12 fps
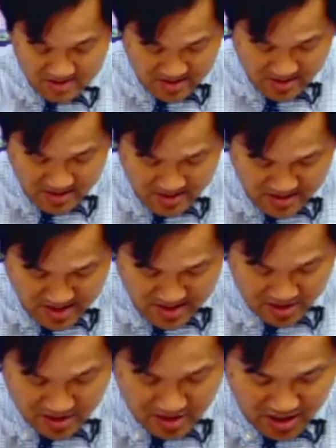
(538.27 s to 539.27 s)
dưới, uh, dưới,
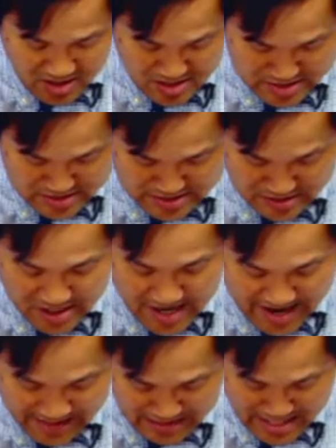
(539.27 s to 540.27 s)
dưới chân right. yeah. dưới
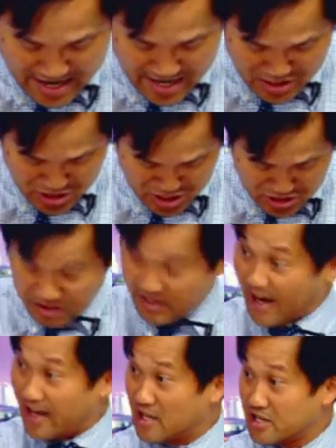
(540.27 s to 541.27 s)
háng lên trên
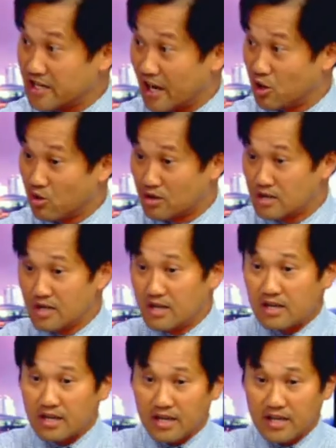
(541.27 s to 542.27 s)
ngay ngay trên này luôn.
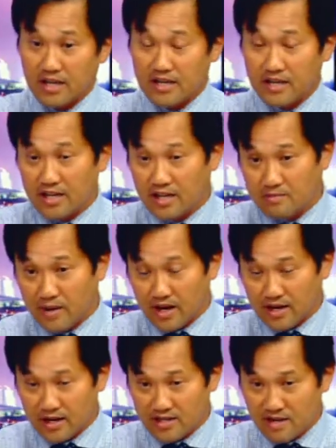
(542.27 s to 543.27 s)
Yeah. Khi đi khi
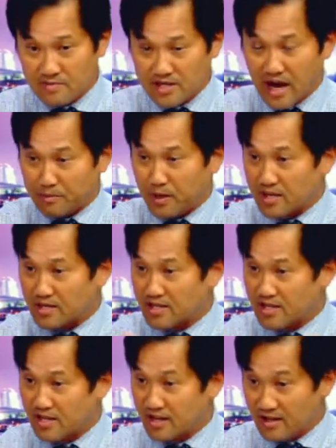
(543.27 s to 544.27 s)
mà cái tim nó đập á,
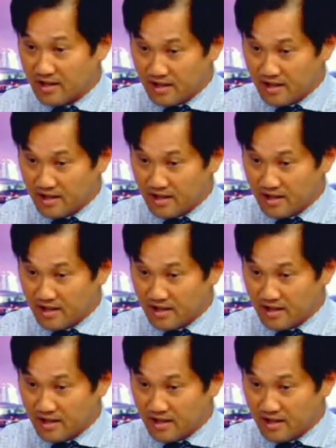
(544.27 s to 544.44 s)
thì cái cái